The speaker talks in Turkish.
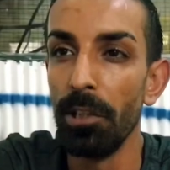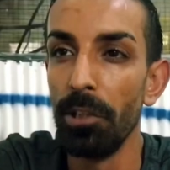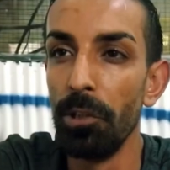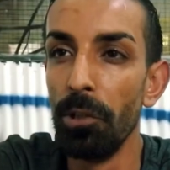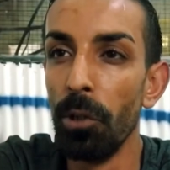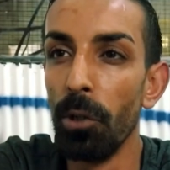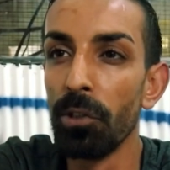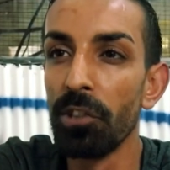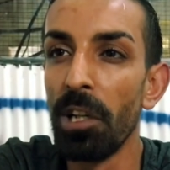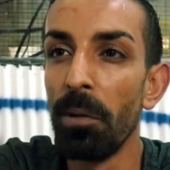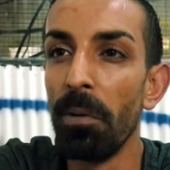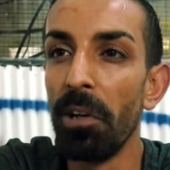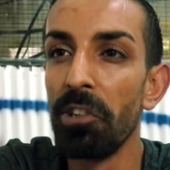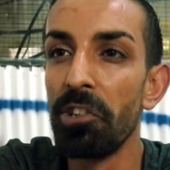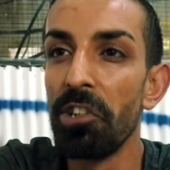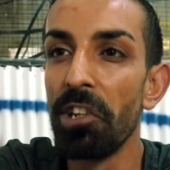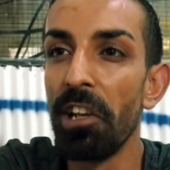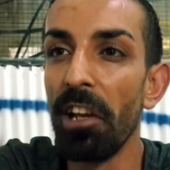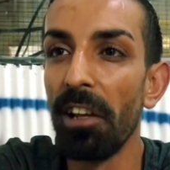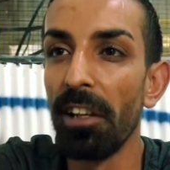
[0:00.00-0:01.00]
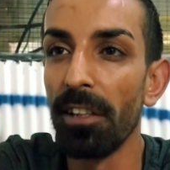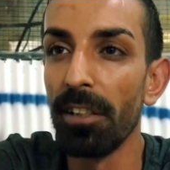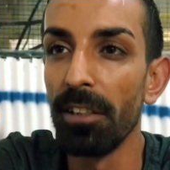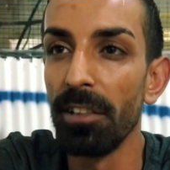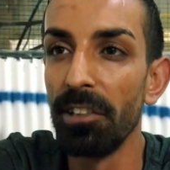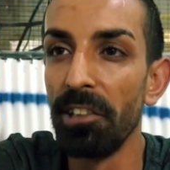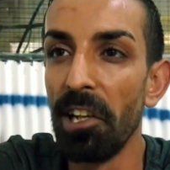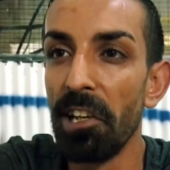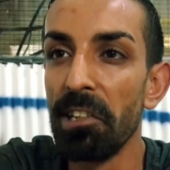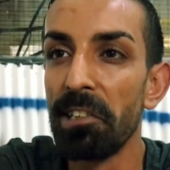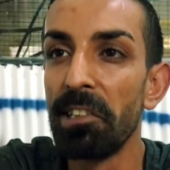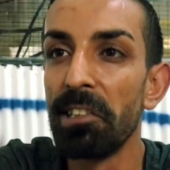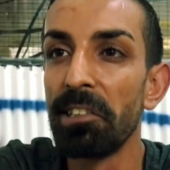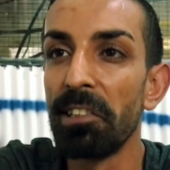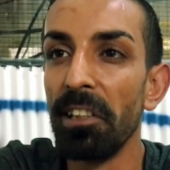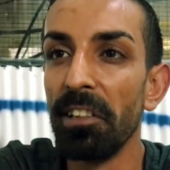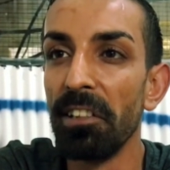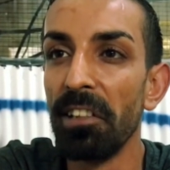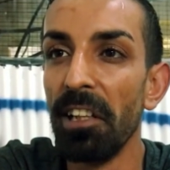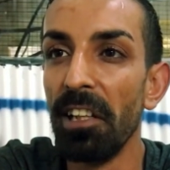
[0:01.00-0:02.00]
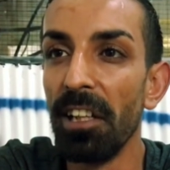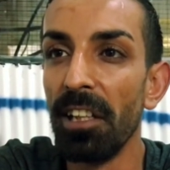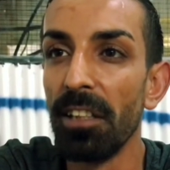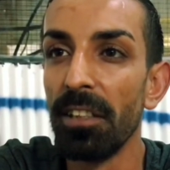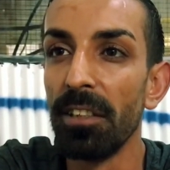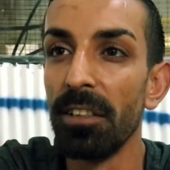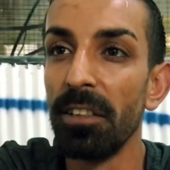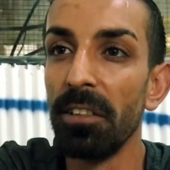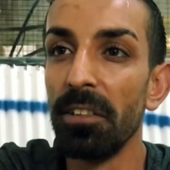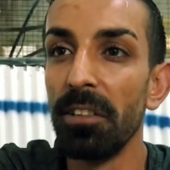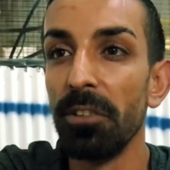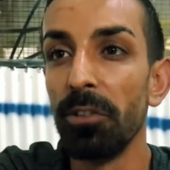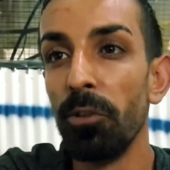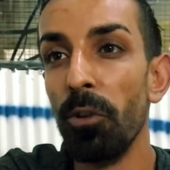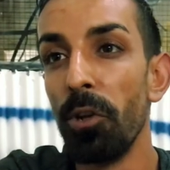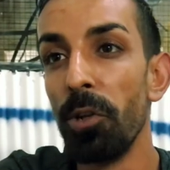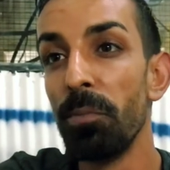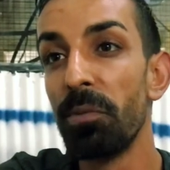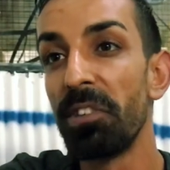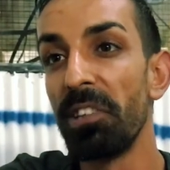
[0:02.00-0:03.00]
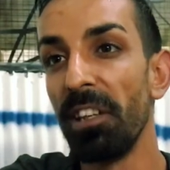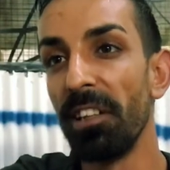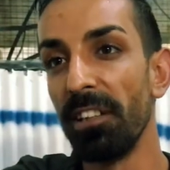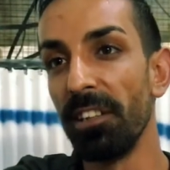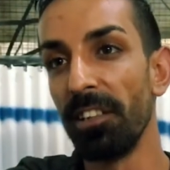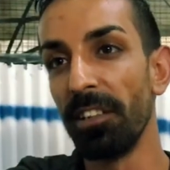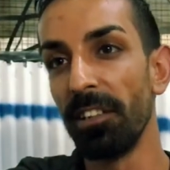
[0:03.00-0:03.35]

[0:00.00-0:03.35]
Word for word: İyi o zaman Ciger. Gerisi sende. Göreyim seni.